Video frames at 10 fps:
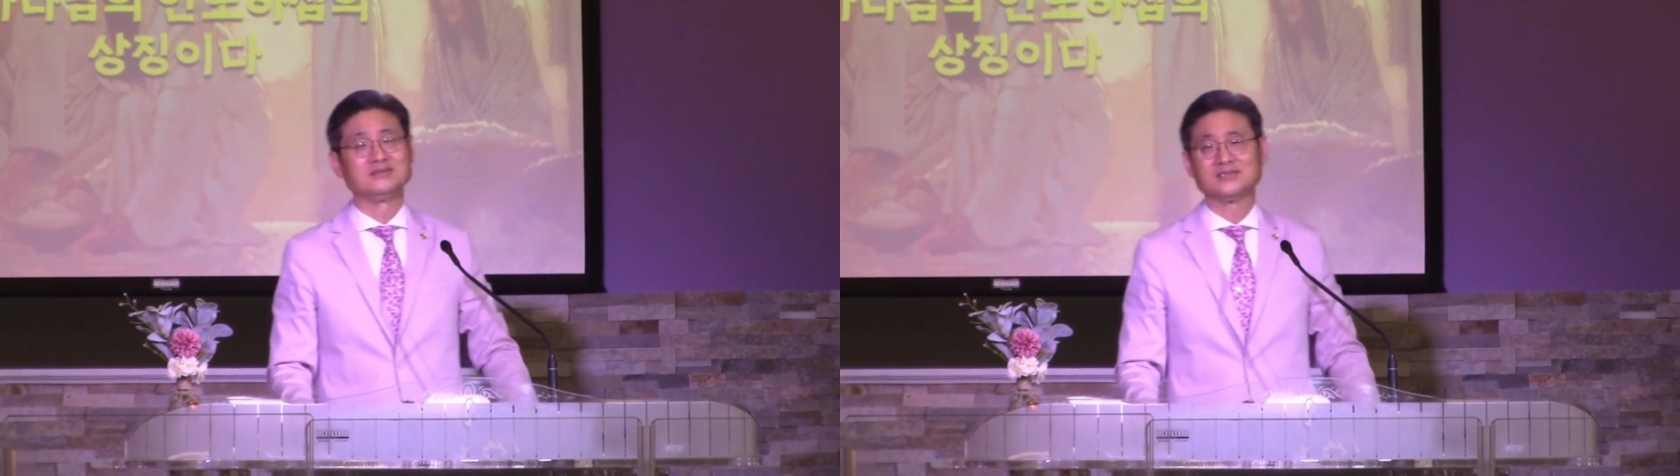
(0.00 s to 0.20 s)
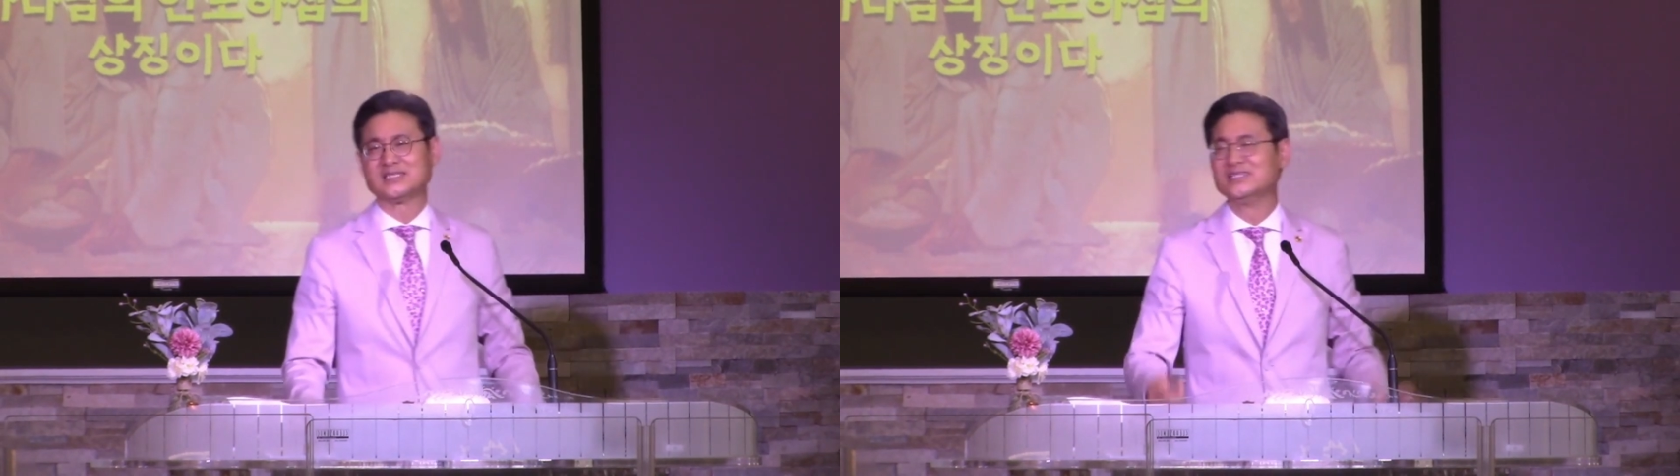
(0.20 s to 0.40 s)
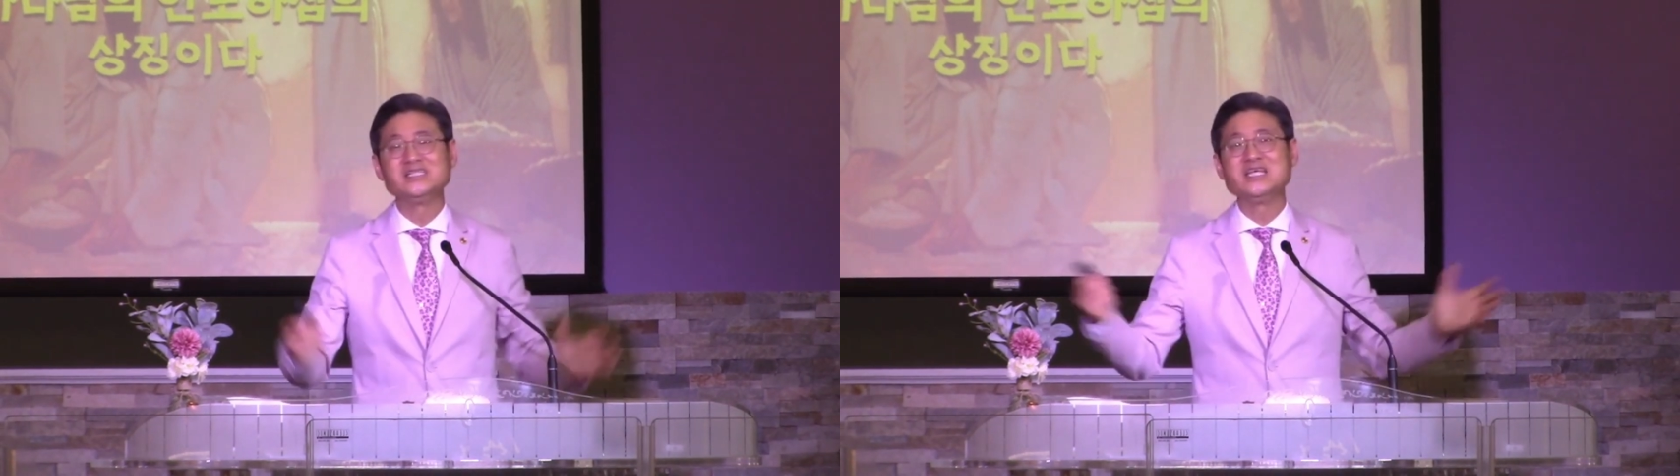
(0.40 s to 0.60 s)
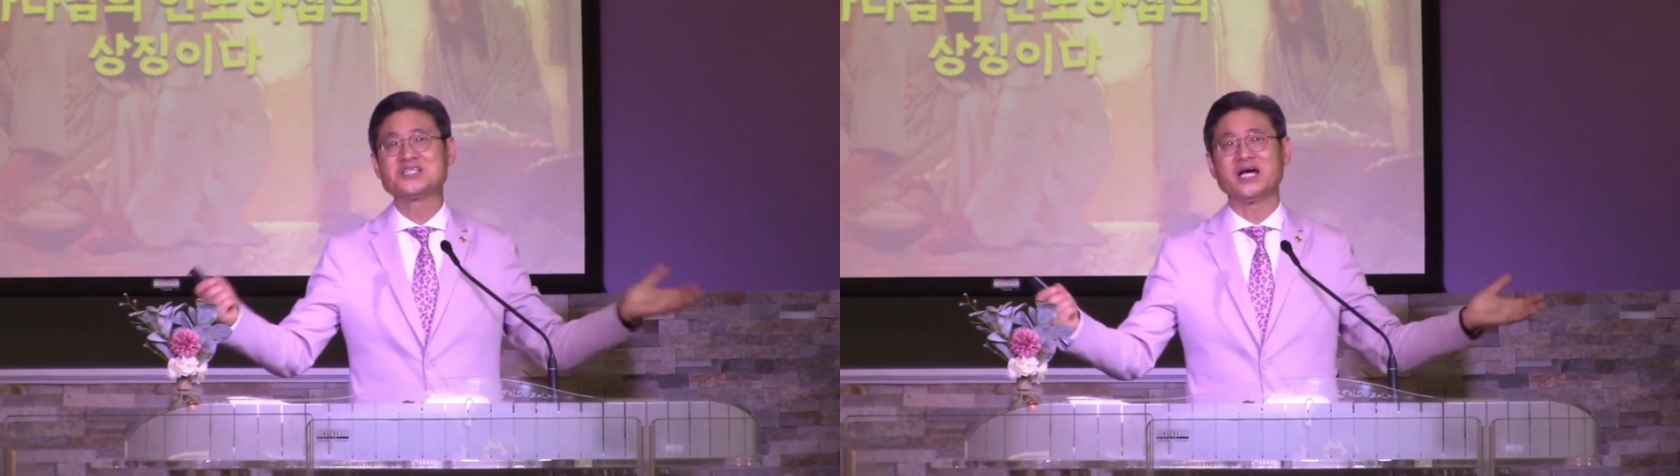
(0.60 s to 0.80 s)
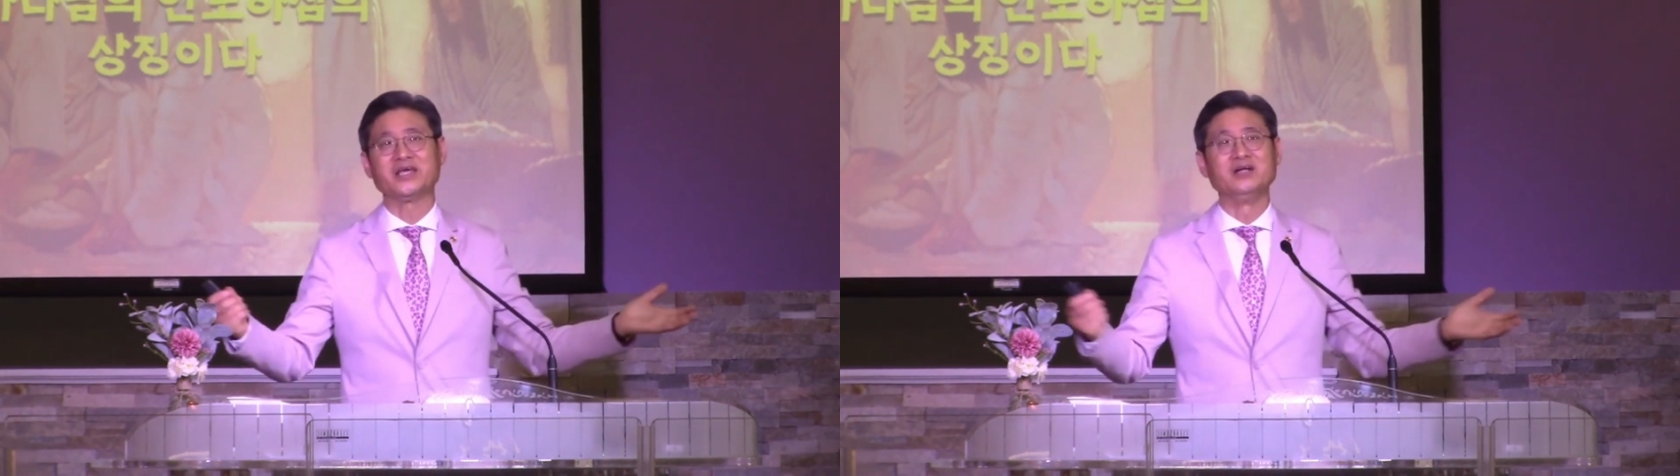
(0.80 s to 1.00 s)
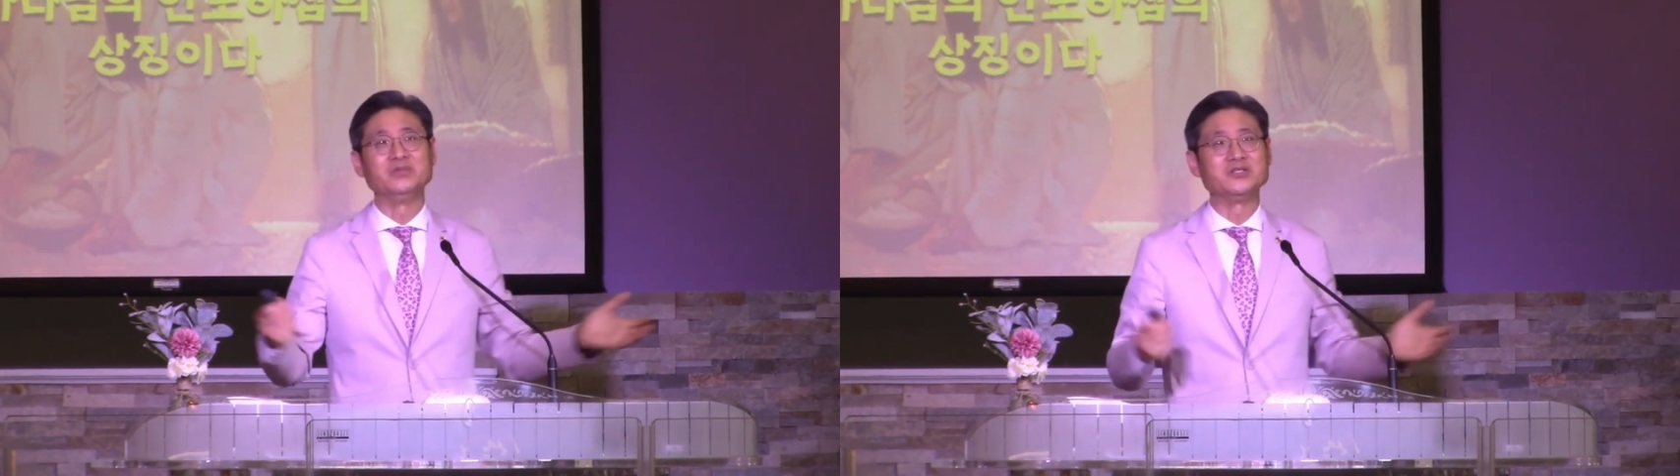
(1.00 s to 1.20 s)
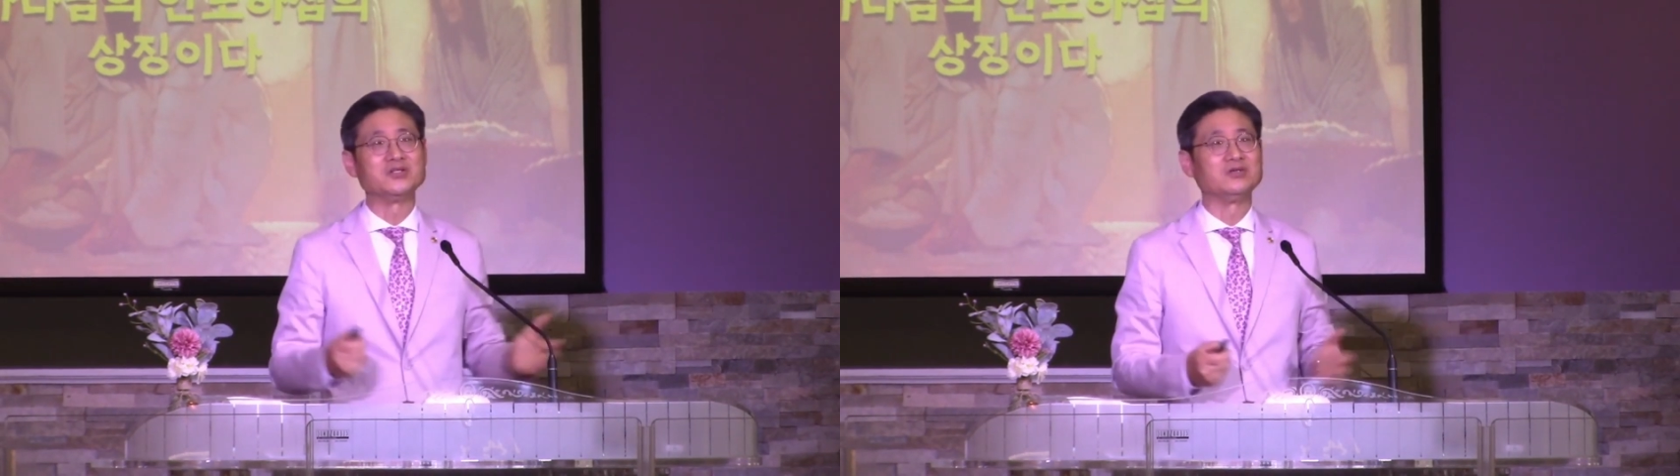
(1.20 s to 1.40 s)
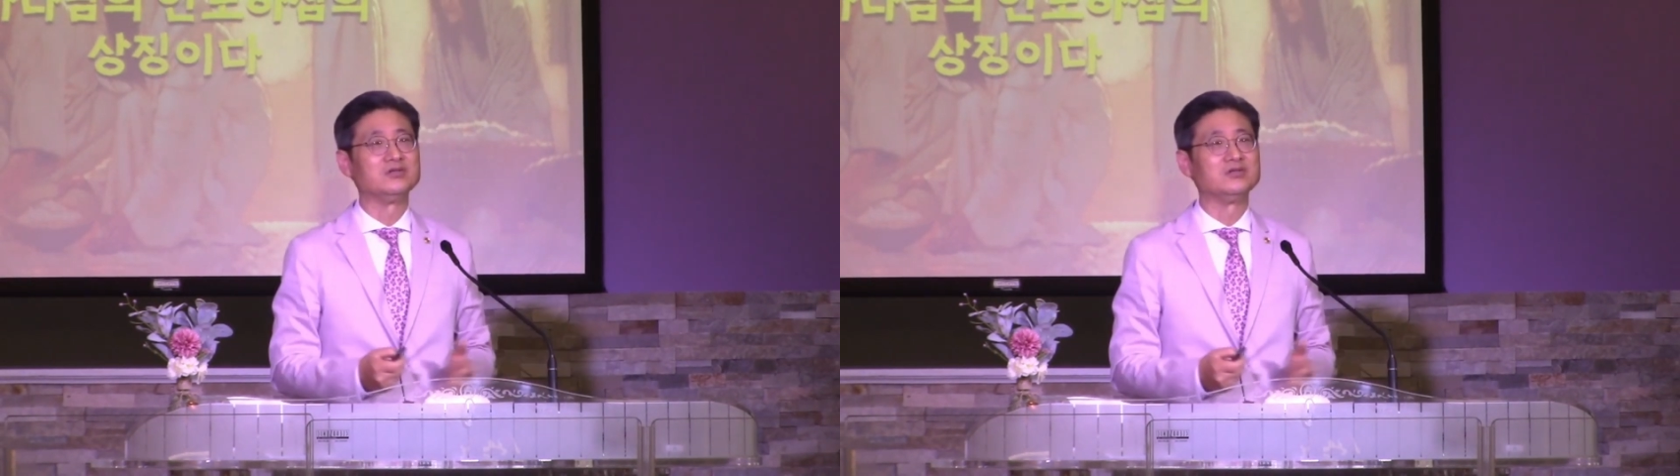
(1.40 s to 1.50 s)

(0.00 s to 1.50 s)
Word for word: 그 이상의 의미죠.